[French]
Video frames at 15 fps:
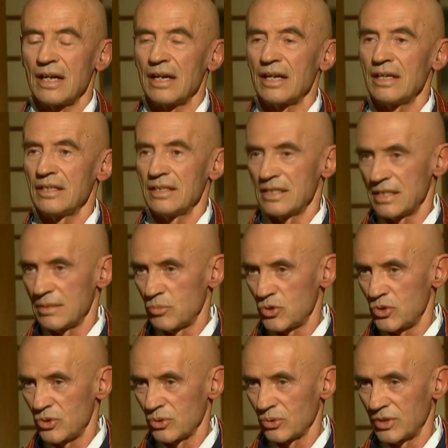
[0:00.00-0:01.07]
de la haine, des
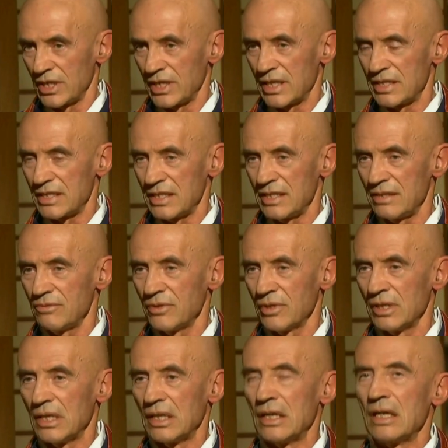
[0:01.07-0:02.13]
émotions
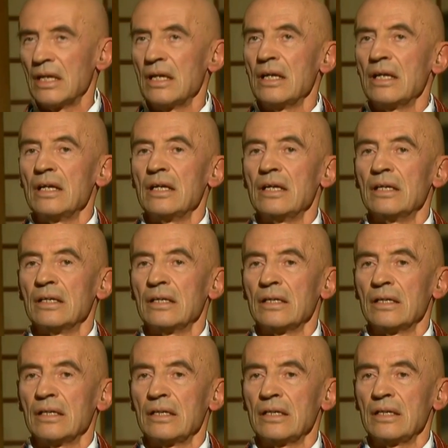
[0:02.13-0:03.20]
négatives.
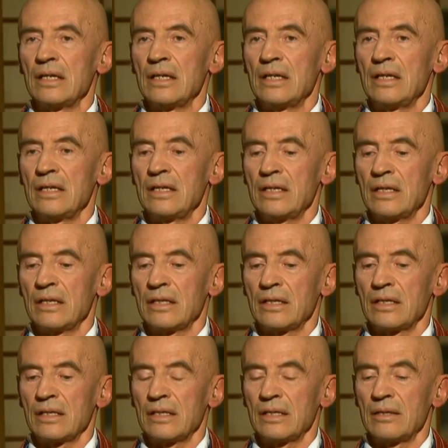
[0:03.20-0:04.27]
Euh, et
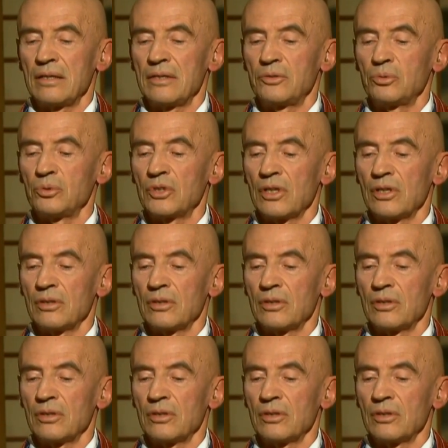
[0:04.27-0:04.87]
euh, tout